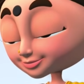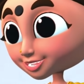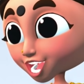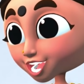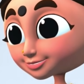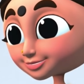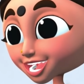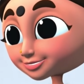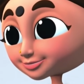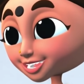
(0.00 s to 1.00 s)
तू अभी
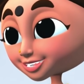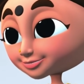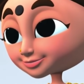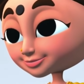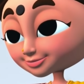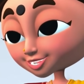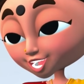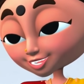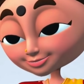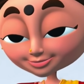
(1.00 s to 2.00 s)
छोटा है ये
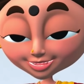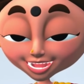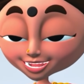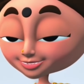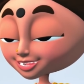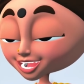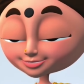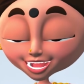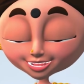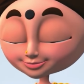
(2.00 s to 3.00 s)
बातें नहीं
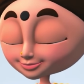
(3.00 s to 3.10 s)
समझता